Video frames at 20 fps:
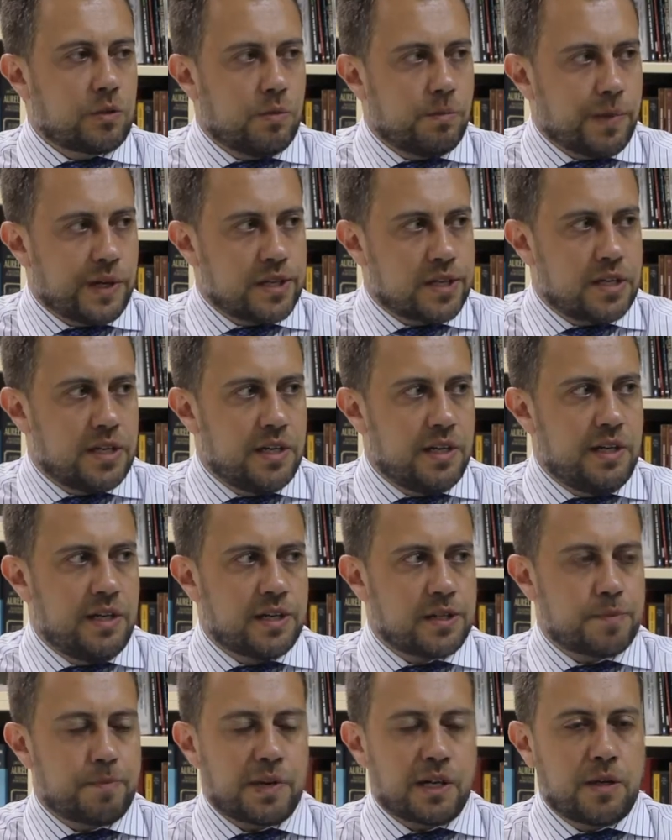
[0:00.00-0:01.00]
com
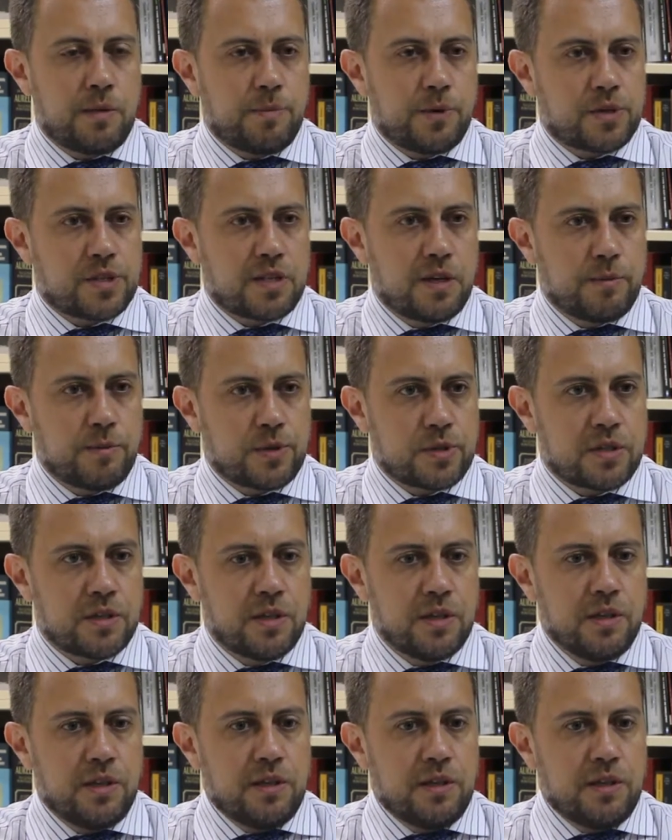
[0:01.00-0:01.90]
parcerias para que possamos